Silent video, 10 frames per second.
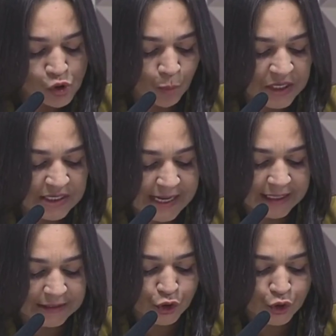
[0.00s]

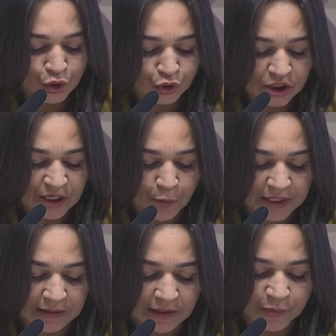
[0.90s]
cupinizar as instituições
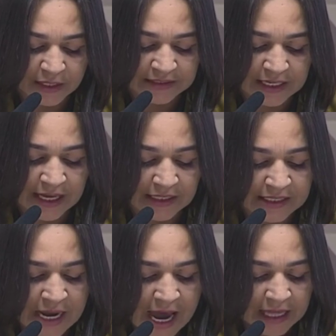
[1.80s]
republicanas
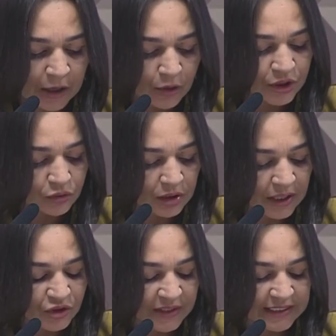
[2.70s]
brasileiras até o seu
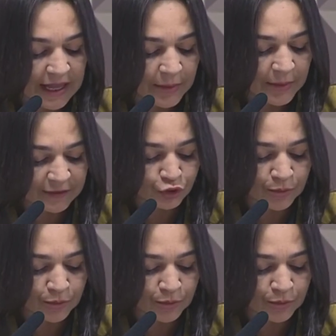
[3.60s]
total esfacelamento,